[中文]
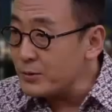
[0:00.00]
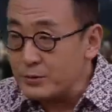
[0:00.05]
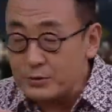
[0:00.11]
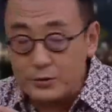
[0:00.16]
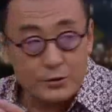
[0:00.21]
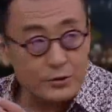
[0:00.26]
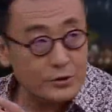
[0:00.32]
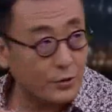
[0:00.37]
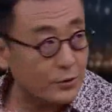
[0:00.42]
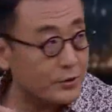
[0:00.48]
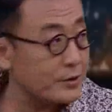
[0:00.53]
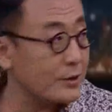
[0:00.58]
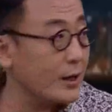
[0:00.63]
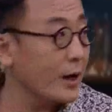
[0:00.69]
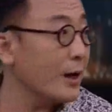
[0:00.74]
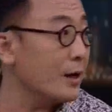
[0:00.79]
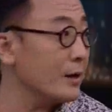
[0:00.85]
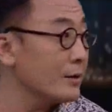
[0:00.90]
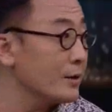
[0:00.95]
什么就找上
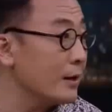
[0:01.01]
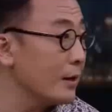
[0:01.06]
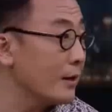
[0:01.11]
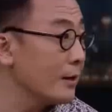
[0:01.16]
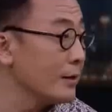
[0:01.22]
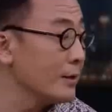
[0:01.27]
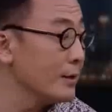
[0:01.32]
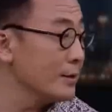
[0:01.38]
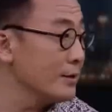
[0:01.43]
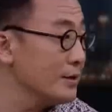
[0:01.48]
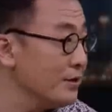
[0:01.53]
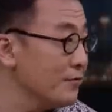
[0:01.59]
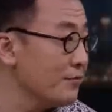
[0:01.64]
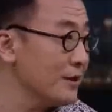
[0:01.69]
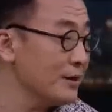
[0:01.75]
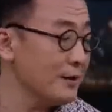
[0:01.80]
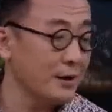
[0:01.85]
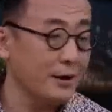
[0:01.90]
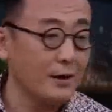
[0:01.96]
他了呢？
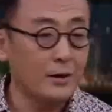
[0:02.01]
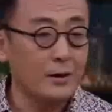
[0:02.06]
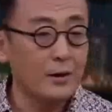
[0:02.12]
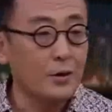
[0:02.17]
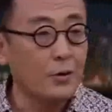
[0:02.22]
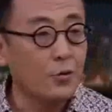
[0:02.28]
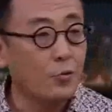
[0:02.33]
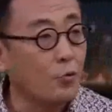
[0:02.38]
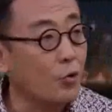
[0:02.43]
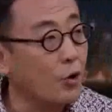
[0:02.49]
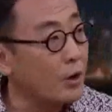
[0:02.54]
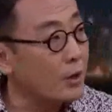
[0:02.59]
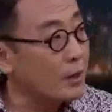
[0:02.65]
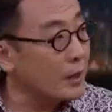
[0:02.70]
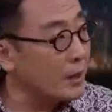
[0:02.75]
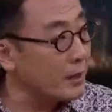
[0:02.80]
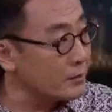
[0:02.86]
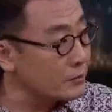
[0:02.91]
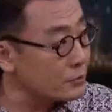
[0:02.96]
因为呢。我
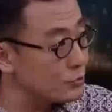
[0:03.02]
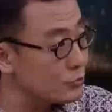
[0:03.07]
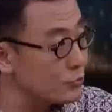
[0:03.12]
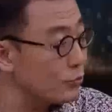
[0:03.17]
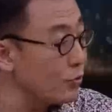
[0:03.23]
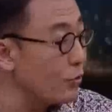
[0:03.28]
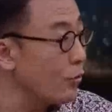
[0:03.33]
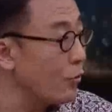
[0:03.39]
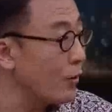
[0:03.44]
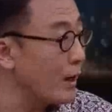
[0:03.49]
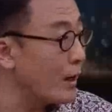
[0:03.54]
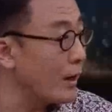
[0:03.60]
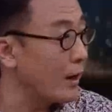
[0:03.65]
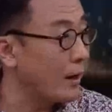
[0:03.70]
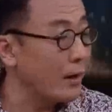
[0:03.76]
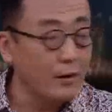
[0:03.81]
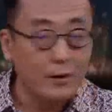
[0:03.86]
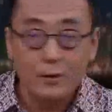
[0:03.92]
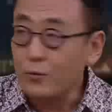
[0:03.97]
看中国画
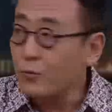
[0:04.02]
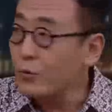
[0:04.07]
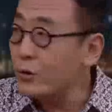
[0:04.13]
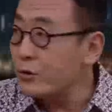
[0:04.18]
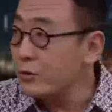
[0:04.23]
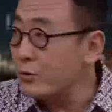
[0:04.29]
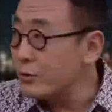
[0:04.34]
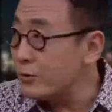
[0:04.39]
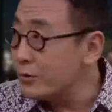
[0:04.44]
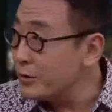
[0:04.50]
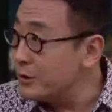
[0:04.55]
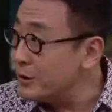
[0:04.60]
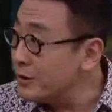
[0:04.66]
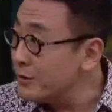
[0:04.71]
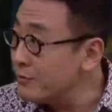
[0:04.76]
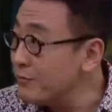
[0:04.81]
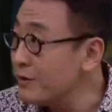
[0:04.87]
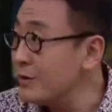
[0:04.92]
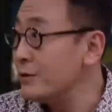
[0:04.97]
呀，我有
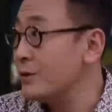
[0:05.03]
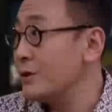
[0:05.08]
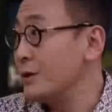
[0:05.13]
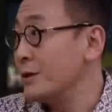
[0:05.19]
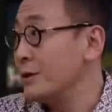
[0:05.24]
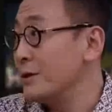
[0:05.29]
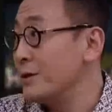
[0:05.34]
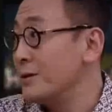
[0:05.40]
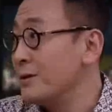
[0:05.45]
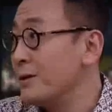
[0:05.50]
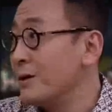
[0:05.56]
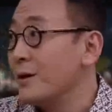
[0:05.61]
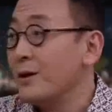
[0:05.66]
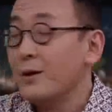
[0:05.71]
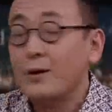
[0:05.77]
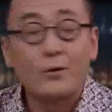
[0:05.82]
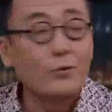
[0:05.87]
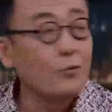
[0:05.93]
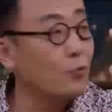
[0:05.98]
一个问题，
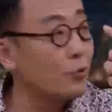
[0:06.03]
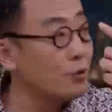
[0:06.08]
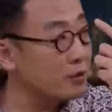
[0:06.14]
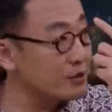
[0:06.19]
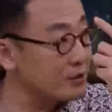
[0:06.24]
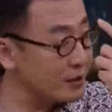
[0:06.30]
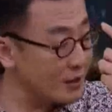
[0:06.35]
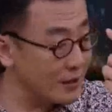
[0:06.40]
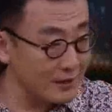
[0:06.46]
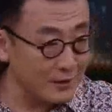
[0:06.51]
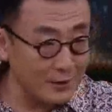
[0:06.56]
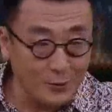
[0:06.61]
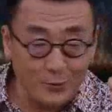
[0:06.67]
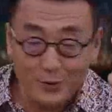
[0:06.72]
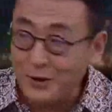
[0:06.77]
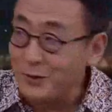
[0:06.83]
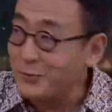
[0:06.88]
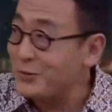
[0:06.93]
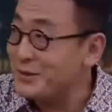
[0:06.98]
我恰
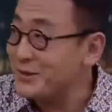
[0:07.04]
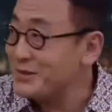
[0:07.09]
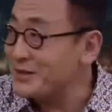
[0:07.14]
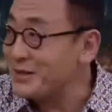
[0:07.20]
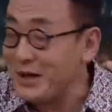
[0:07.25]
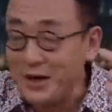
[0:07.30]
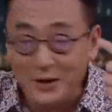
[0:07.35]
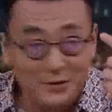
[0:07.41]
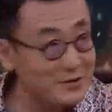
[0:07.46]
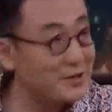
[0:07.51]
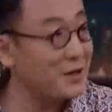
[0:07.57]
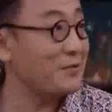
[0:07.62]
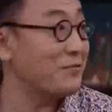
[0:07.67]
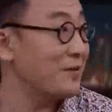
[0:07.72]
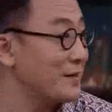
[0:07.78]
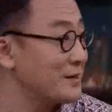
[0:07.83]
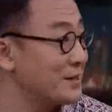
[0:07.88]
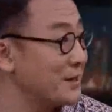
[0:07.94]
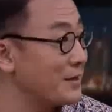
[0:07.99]
后来我恰恰
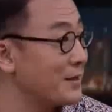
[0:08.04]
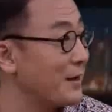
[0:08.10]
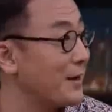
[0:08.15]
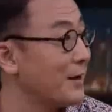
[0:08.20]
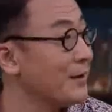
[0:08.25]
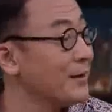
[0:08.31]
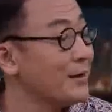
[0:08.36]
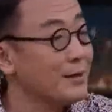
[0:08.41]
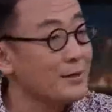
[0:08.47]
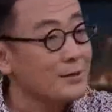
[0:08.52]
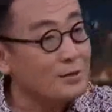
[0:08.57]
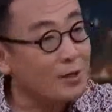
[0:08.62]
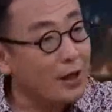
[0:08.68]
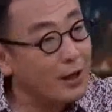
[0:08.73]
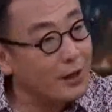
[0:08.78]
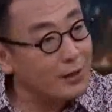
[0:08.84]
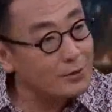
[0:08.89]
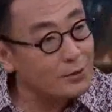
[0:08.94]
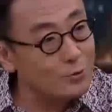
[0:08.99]
发现呢，
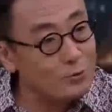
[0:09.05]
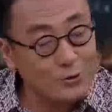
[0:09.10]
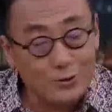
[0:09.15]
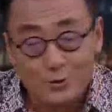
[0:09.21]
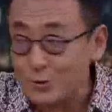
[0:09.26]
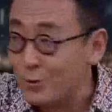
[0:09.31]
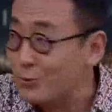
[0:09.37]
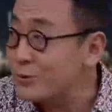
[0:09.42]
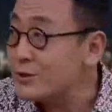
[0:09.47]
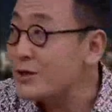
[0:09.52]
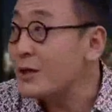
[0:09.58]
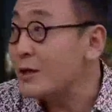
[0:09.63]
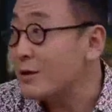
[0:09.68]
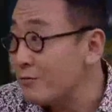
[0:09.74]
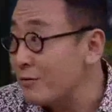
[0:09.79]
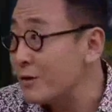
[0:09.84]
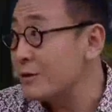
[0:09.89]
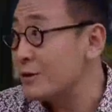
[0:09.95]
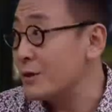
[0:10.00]
他就是从这
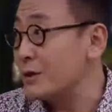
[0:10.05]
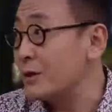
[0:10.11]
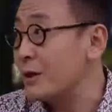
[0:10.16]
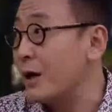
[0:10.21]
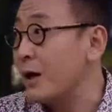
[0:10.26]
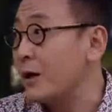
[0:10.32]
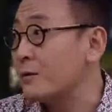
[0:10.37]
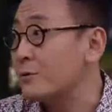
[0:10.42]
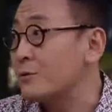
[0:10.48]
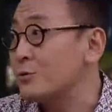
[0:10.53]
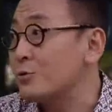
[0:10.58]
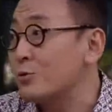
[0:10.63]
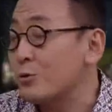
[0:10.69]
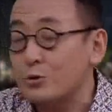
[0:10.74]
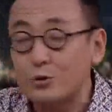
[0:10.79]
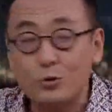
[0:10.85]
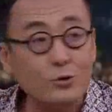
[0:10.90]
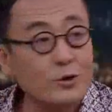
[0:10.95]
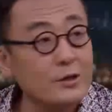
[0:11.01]
个问题啊
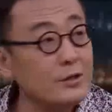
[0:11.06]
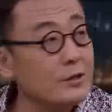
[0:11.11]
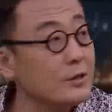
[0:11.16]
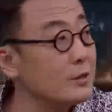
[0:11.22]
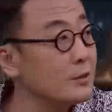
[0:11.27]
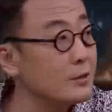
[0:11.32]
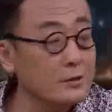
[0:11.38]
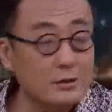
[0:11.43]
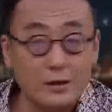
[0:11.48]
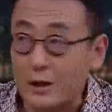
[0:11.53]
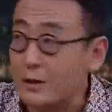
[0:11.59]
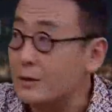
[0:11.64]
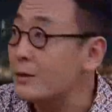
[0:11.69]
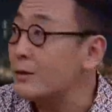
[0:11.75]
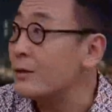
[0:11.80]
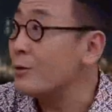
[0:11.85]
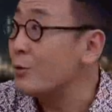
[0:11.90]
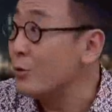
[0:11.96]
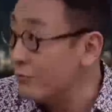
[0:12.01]
做出了一个他
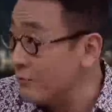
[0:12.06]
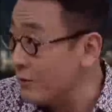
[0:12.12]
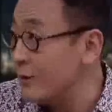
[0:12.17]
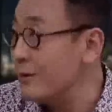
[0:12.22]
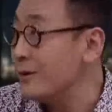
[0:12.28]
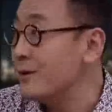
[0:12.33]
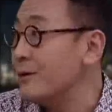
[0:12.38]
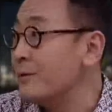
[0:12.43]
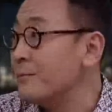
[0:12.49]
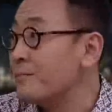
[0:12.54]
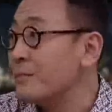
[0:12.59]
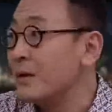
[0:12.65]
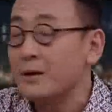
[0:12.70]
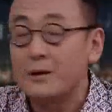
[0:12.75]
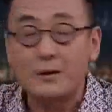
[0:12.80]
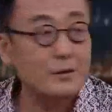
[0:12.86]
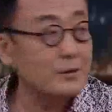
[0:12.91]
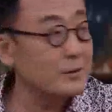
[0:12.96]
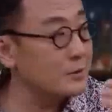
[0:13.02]
的论文，
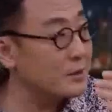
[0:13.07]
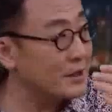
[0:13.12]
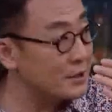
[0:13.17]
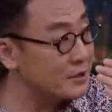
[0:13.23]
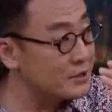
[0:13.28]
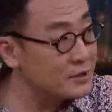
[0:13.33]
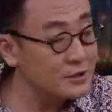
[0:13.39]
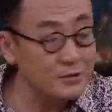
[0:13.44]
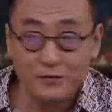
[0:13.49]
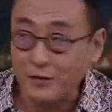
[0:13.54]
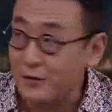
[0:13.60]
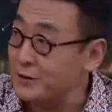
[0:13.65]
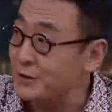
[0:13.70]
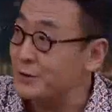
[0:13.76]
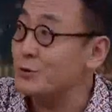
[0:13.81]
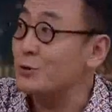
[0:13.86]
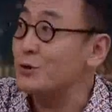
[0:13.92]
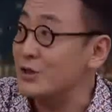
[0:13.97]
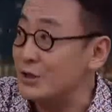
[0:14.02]
呃，给西方
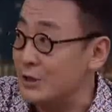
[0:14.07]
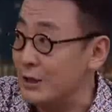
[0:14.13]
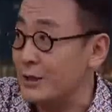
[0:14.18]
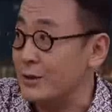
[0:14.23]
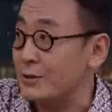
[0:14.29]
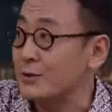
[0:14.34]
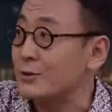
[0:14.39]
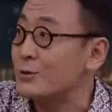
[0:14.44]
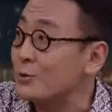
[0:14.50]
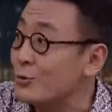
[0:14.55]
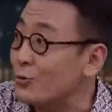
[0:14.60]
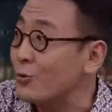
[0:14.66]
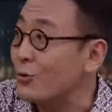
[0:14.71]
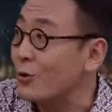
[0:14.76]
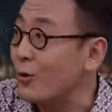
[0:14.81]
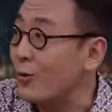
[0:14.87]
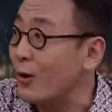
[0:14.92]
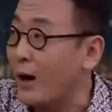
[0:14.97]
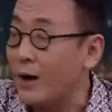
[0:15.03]
人去解释中
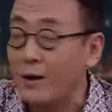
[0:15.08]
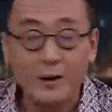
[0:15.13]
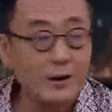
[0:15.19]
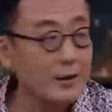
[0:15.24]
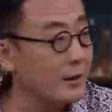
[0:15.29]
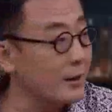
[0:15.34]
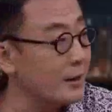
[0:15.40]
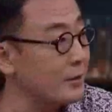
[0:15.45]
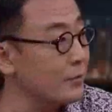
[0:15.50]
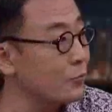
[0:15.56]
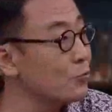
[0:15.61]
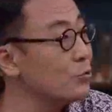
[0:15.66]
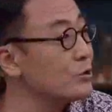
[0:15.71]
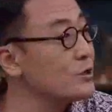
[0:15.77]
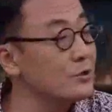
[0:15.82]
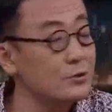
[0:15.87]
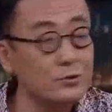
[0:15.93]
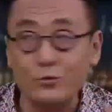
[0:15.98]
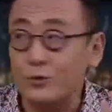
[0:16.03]
国画，哎，
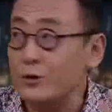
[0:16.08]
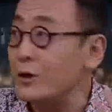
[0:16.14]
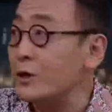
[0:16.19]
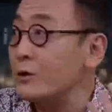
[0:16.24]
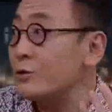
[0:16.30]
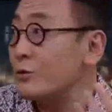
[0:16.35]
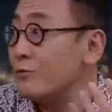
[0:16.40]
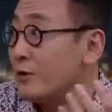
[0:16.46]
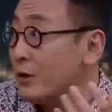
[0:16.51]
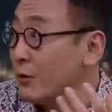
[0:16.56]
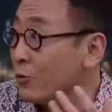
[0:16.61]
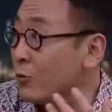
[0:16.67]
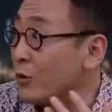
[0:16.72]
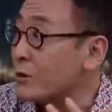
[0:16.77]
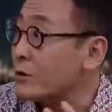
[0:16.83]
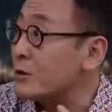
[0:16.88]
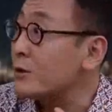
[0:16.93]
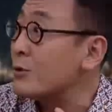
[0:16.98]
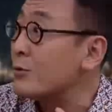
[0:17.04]
无形中也就为
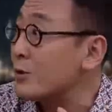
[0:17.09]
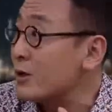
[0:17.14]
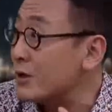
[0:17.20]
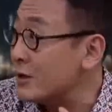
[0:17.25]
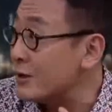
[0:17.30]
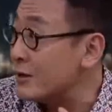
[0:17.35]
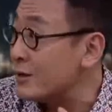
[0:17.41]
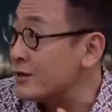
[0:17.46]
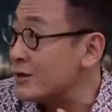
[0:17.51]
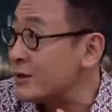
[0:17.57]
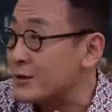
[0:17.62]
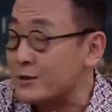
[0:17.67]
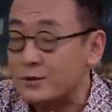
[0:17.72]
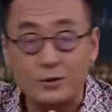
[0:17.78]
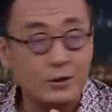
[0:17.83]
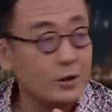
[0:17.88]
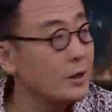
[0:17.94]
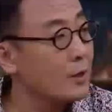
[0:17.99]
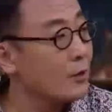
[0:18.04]
我提供了一个解
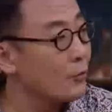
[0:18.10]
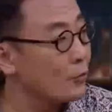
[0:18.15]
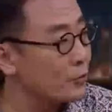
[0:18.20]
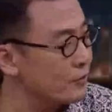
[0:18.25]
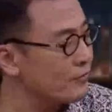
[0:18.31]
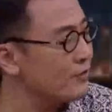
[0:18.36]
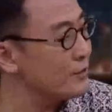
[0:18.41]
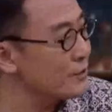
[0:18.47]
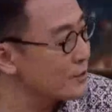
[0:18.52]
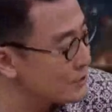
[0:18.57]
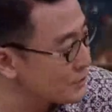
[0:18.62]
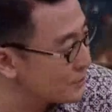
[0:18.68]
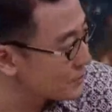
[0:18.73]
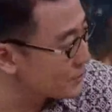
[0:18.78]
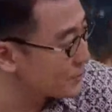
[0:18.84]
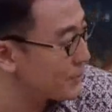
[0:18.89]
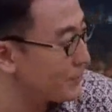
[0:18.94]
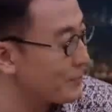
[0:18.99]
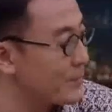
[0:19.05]
释。我的问题
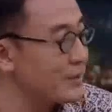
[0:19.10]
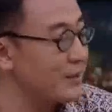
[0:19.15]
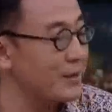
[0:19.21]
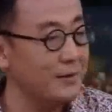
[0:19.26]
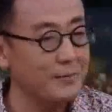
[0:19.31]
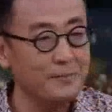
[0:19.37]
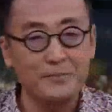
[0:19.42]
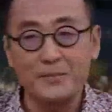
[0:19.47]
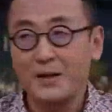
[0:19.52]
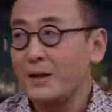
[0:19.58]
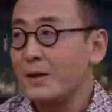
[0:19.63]
是什么呢？